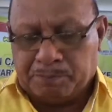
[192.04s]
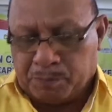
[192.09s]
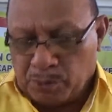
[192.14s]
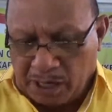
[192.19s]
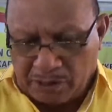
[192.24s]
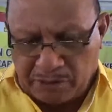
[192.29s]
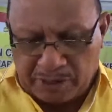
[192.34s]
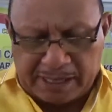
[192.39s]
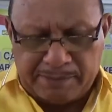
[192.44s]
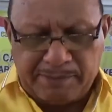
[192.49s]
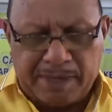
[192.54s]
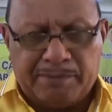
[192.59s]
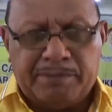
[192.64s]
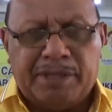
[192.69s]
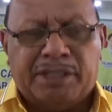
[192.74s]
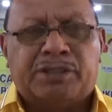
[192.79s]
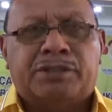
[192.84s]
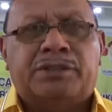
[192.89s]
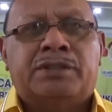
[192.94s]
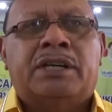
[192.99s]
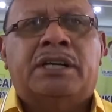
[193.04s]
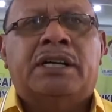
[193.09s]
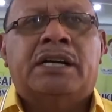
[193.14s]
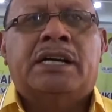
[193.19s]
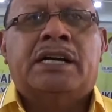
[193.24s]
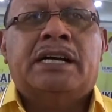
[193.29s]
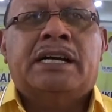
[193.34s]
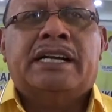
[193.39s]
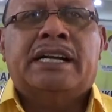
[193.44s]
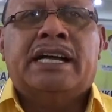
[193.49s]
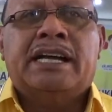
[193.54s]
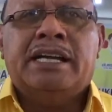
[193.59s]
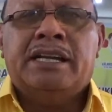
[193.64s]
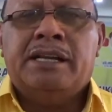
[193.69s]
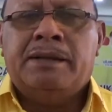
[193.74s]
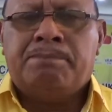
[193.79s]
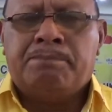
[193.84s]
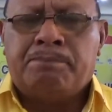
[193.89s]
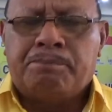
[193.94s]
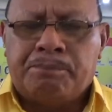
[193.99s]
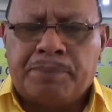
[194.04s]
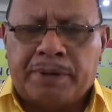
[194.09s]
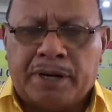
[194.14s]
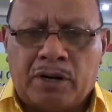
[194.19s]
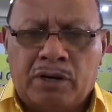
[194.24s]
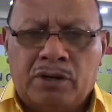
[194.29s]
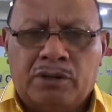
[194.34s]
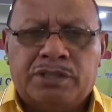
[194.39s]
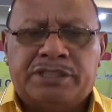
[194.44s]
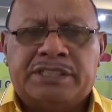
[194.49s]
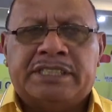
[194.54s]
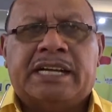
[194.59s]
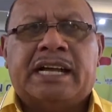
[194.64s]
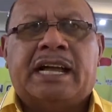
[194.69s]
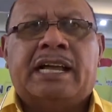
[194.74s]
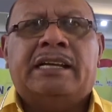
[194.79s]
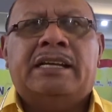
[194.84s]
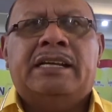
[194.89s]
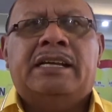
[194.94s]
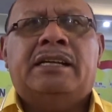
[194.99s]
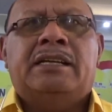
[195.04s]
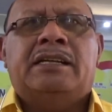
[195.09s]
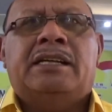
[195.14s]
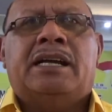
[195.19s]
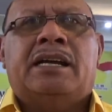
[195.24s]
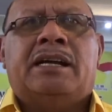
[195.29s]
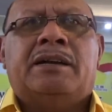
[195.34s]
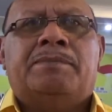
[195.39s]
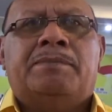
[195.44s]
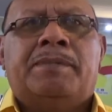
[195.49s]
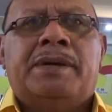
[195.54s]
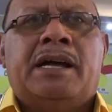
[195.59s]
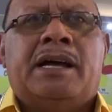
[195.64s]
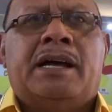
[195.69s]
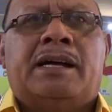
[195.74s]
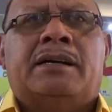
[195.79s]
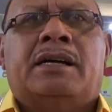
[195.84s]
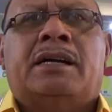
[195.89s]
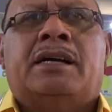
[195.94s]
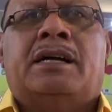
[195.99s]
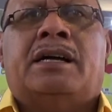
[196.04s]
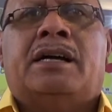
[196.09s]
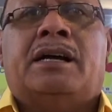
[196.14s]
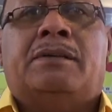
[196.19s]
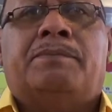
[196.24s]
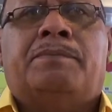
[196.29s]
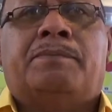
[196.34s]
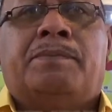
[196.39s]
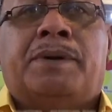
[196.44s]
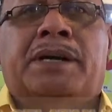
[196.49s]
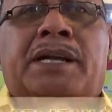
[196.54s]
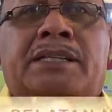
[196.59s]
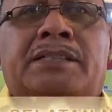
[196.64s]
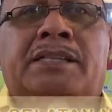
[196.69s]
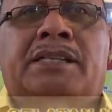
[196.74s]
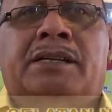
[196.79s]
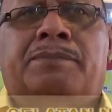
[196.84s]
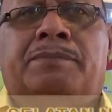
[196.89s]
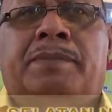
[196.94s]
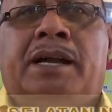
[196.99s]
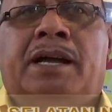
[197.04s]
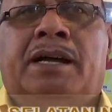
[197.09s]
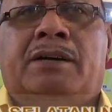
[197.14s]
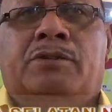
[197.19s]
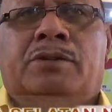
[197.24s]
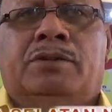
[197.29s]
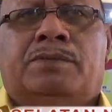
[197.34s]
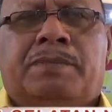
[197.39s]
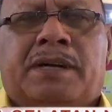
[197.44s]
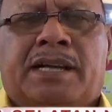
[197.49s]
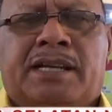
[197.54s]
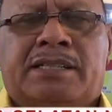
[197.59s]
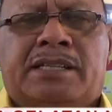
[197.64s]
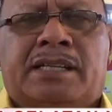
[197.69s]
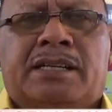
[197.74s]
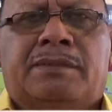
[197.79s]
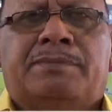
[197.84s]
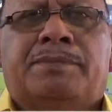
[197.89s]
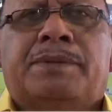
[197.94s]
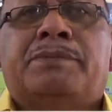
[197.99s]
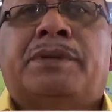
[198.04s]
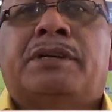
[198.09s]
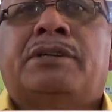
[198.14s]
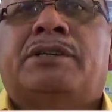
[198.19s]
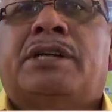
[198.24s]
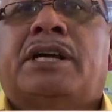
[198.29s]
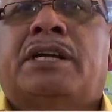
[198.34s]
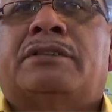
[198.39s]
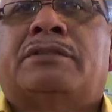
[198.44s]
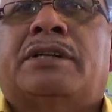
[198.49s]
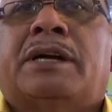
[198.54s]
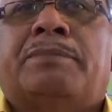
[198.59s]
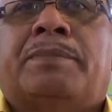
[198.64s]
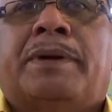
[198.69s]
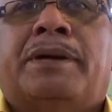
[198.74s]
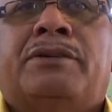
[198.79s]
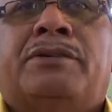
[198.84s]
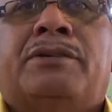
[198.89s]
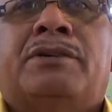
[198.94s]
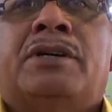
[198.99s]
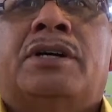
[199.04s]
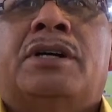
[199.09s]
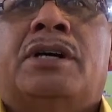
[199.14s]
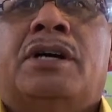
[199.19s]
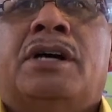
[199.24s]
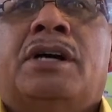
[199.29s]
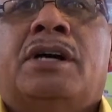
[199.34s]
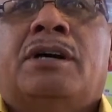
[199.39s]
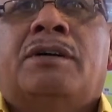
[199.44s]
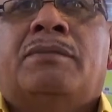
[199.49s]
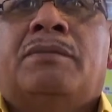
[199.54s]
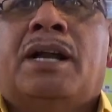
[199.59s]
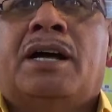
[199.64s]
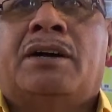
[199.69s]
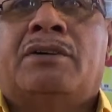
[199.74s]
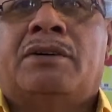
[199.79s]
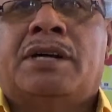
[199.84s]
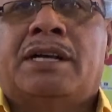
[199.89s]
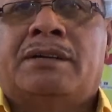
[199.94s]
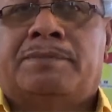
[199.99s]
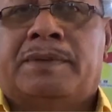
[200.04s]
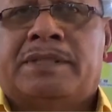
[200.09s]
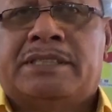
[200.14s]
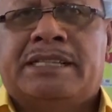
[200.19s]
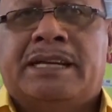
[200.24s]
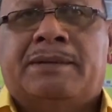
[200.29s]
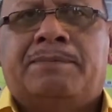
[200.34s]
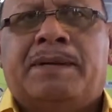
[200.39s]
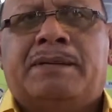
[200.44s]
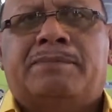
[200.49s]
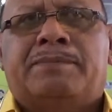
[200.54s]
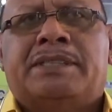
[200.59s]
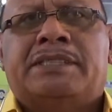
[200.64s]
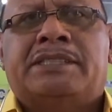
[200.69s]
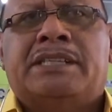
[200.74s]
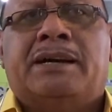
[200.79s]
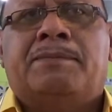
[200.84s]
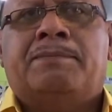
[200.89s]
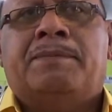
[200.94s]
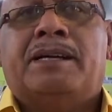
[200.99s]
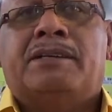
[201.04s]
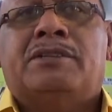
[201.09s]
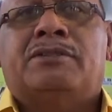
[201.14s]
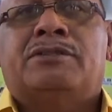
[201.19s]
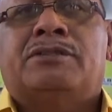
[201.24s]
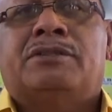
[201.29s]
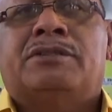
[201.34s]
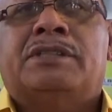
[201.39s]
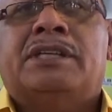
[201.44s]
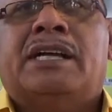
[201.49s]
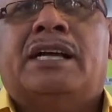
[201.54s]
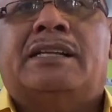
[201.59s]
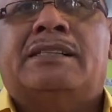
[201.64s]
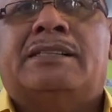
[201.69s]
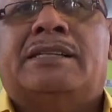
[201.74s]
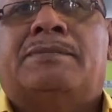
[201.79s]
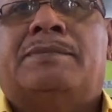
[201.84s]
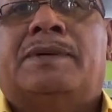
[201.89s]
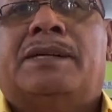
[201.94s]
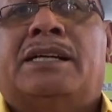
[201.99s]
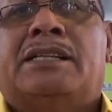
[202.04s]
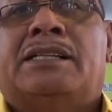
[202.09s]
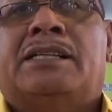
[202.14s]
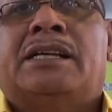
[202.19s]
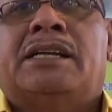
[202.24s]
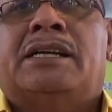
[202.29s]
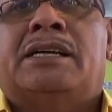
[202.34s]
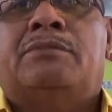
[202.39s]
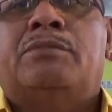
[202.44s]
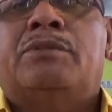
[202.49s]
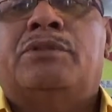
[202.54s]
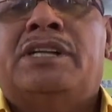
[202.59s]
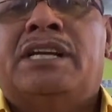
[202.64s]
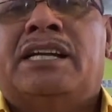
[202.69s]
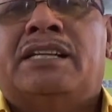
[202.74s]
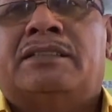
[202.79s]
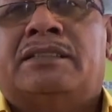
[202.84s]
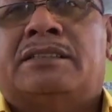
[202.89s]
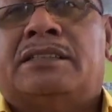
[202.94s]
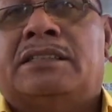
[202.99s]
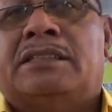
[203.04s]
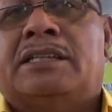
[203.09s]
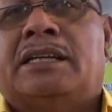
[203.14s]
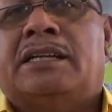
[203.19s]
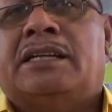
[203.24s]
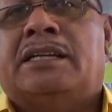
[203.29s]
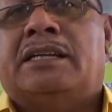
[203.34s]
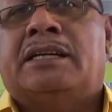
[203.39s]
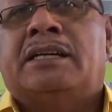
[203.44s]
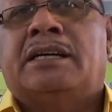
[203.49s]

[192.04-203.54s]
Pulau Kimam itu. Nah ini perlu sekali dari pihak uh, pelaksana pelaku pelaksana pemilu yaitu KPU melakukan persiapan-persiapan untuk jangan sampai nanti kemudian terjadi